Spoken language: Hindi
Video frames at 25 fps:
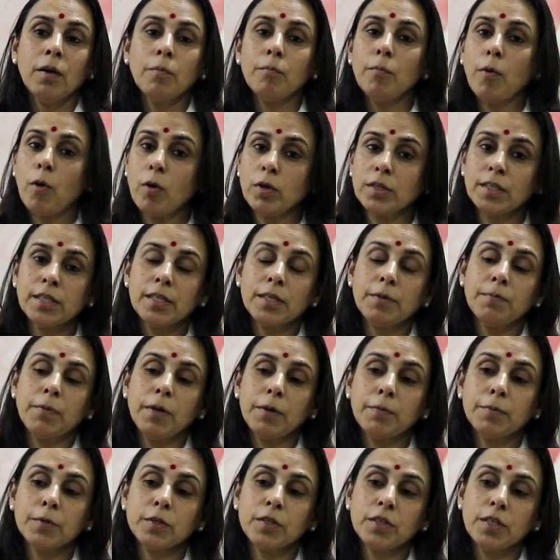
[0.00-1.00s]
बहुत सी
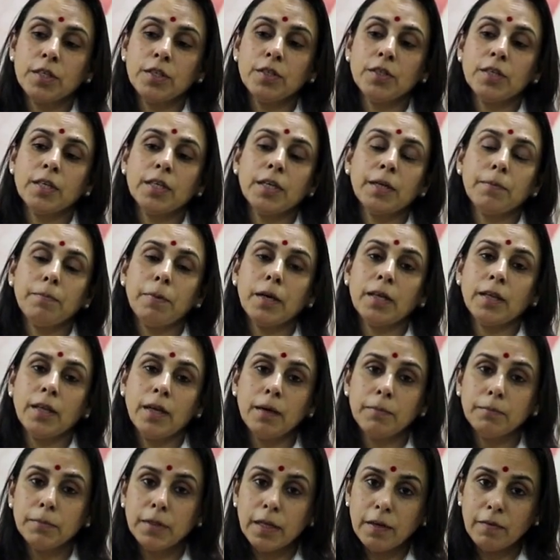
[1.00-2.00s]
बार प्रोसीजर के बाद
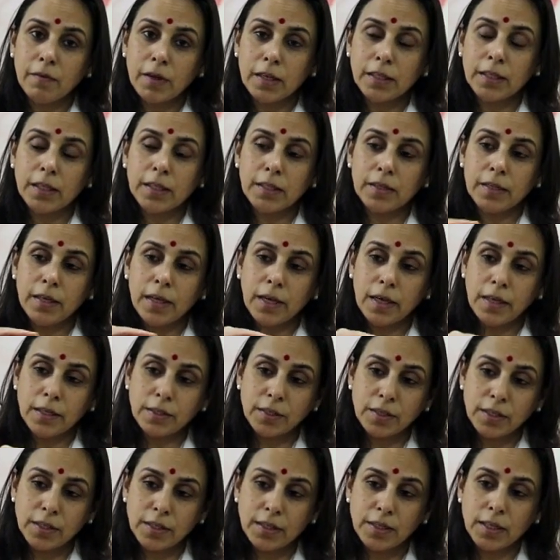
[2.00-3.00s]
हम दवा देते
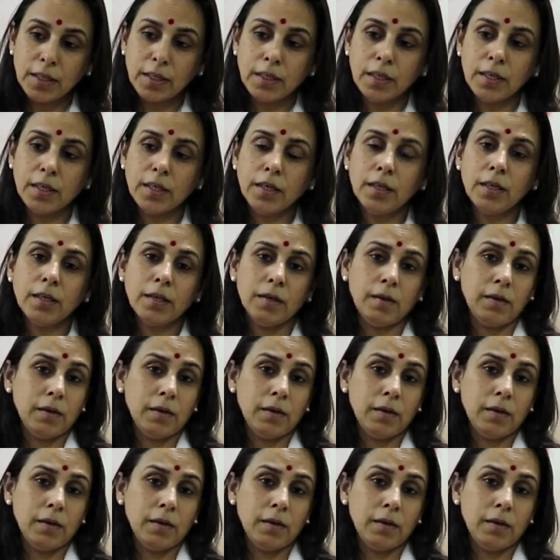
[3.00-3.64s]
हैं जिससे कि